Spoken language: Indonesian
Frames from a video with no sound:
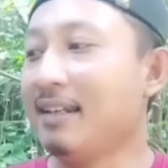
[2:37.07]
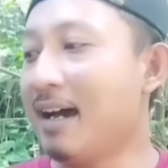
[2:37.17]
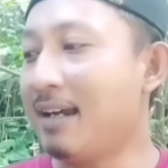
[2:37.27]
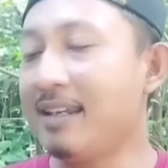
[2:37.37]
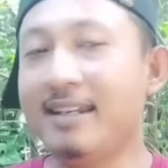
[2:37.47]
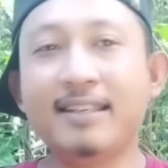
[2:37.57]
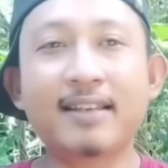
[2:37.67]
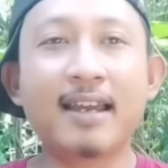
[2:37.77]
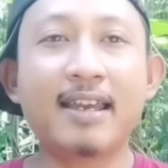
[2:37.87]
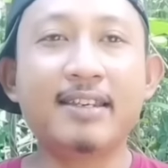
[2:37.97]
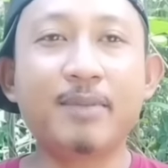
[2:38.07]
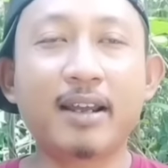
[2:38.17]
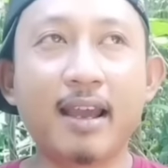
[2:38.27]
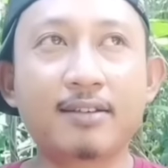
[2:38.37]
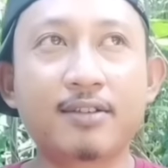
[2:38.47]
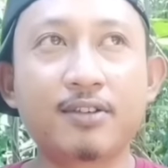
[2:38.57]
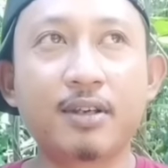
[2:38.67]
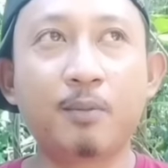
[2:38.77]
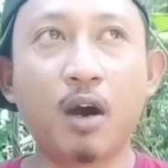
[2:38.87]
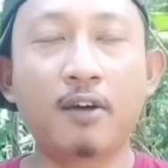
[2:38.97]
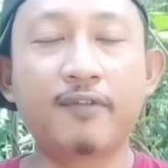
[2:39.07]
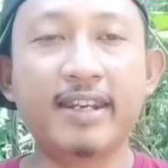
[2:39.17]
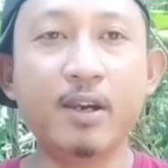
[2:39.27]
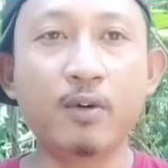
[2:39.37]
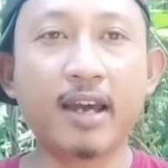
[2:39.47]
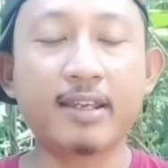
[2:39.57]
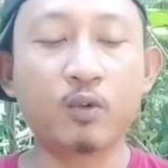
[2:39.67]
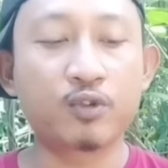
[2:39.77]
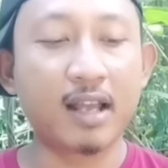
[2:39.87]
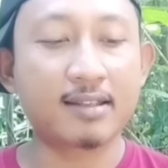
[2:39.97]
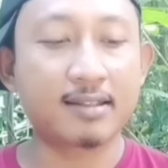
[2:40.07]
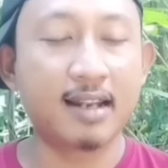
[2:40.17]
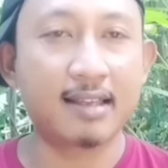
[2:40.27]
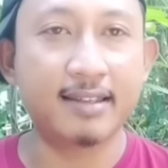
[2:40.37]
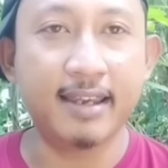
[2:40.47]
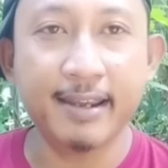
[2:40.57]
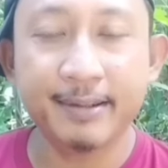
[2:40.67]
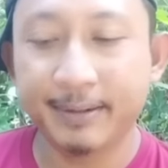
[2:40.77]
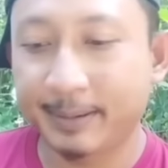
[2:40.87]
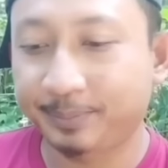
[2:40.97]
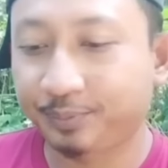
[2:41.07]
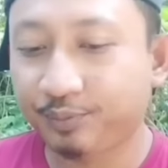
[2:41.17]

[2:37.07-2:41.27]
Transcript: Nah hari ini saya ingin mereaksi sebuah video dari Ustaz Nasihin.